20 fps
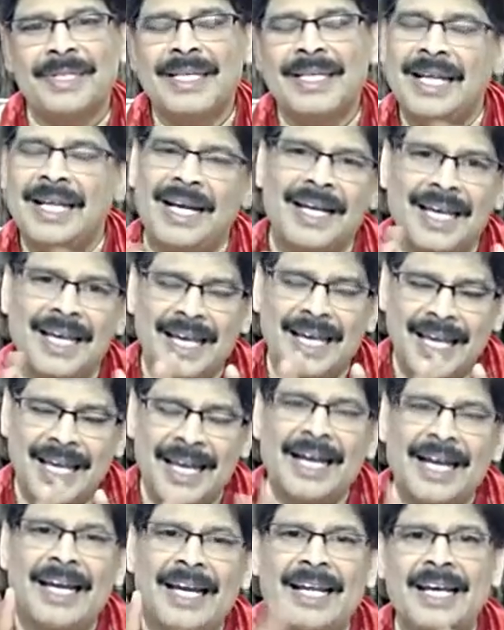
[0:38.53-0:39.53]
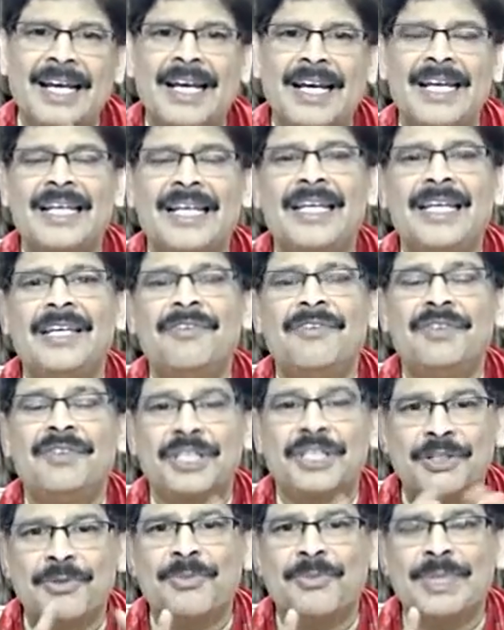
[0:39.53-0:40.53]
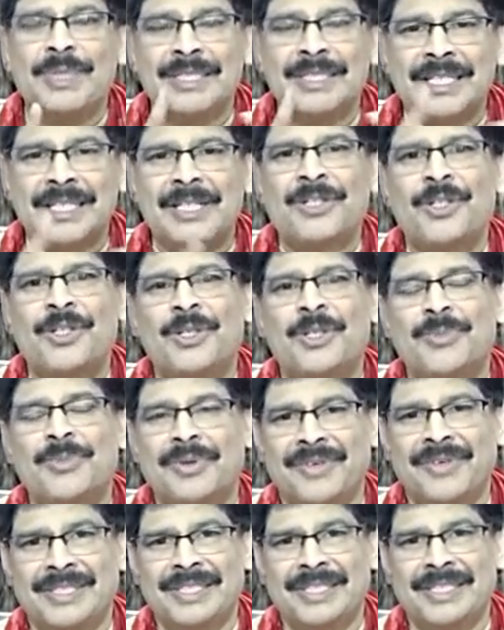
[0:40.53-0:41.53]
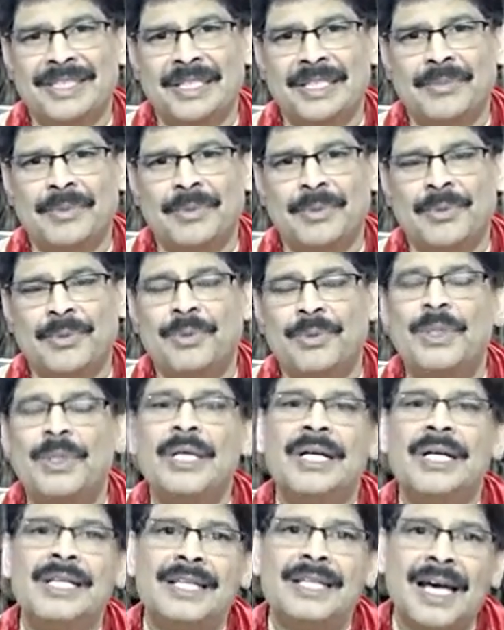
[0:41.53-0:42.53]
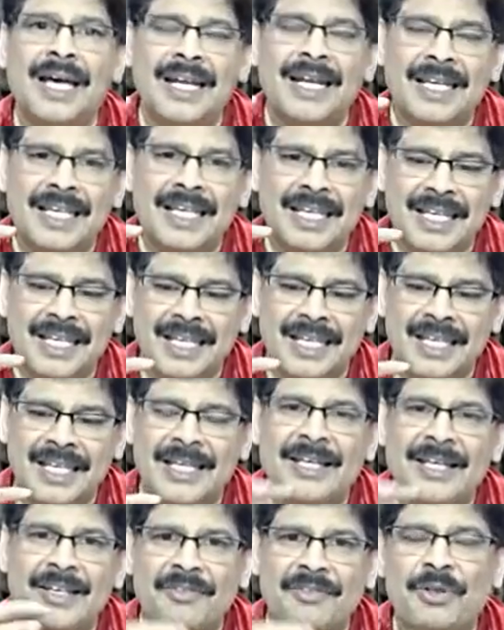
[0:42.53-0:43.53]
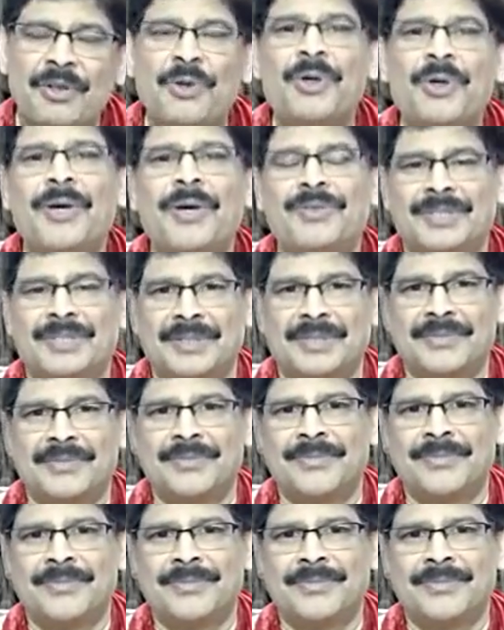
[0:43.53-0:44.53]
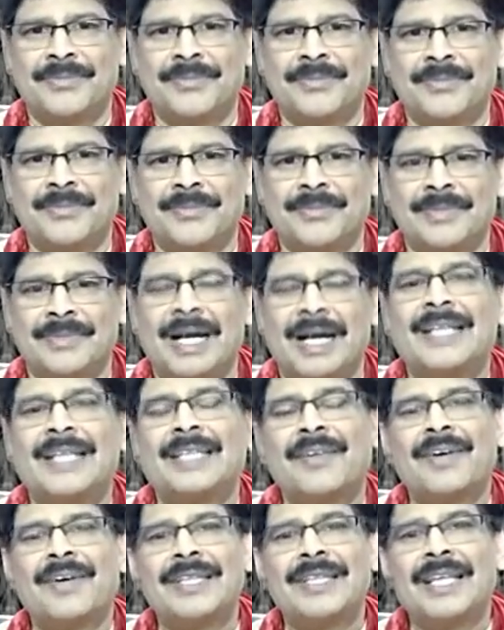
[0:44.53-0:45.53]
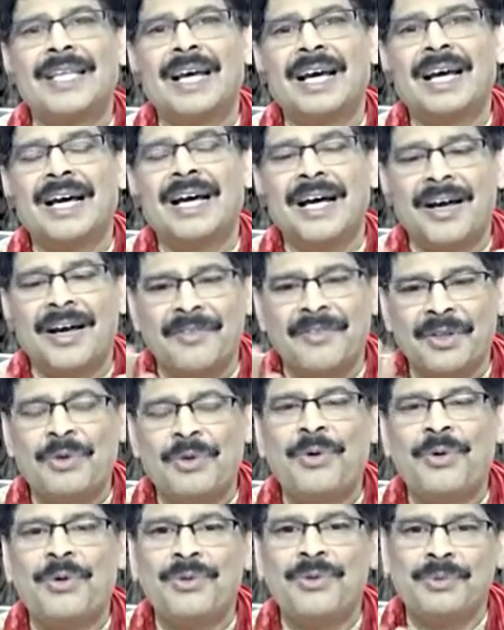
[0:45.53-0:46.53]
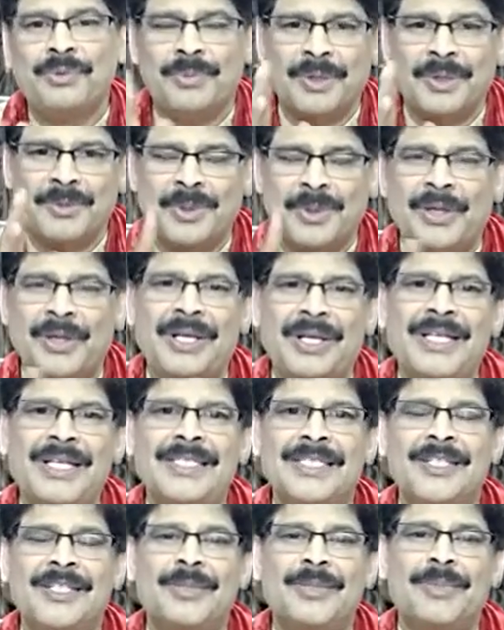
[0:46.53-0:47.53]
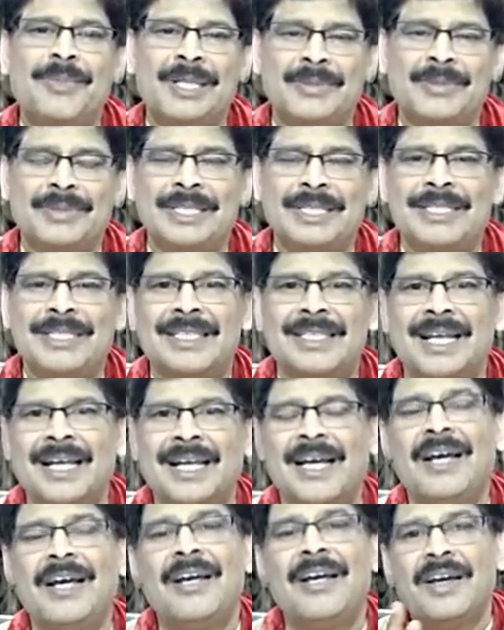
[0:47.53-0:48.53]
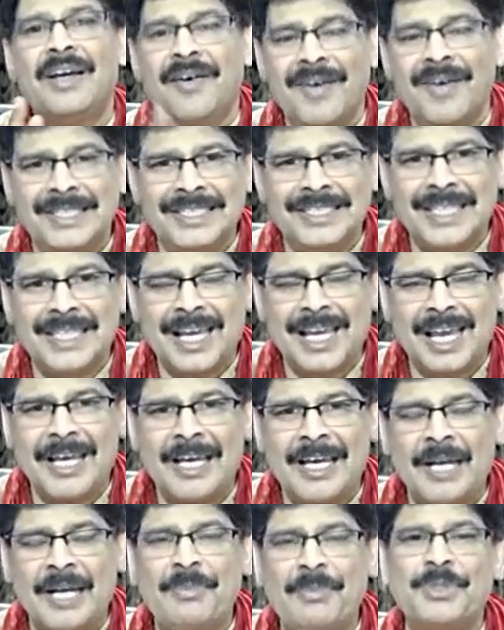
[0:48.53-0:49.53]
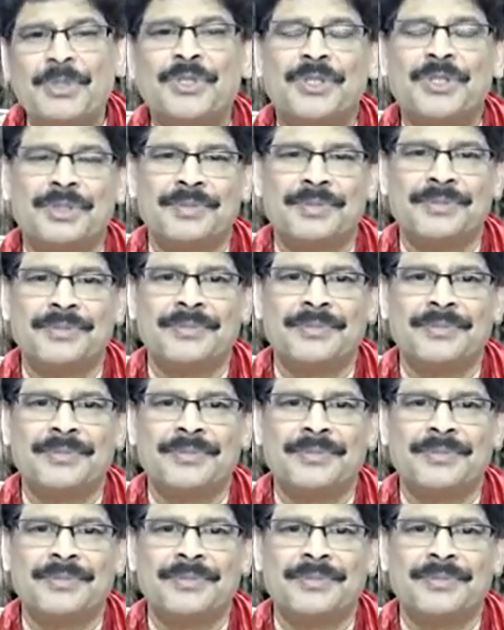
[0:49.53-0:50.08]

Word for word: ఇలాగే ఎలాగైనా కానీ విషం మన శరీరంలోకి ప్రవేశించినప్పుడు దానికి విరుగుడు అవసరం ఆ తర్వాత ఆ విరుగుడు మనం ప్రయోగించిన తర్వాత ప్రథమ చికిత్సలాగా వైద్య సహాయం కల్పించవచ్చు